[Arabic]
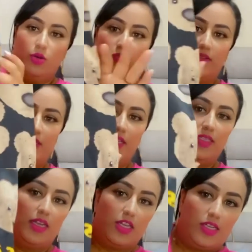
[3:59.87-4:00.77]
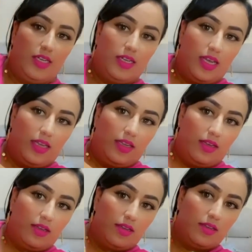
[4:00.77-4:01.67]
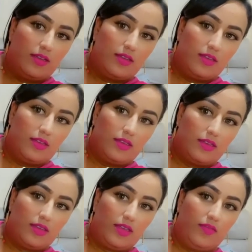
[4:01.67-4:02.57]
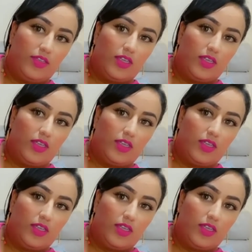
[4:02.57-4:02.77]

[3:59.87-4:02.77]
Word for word: وفي التحت ديال الرجلين ها هي كيفاش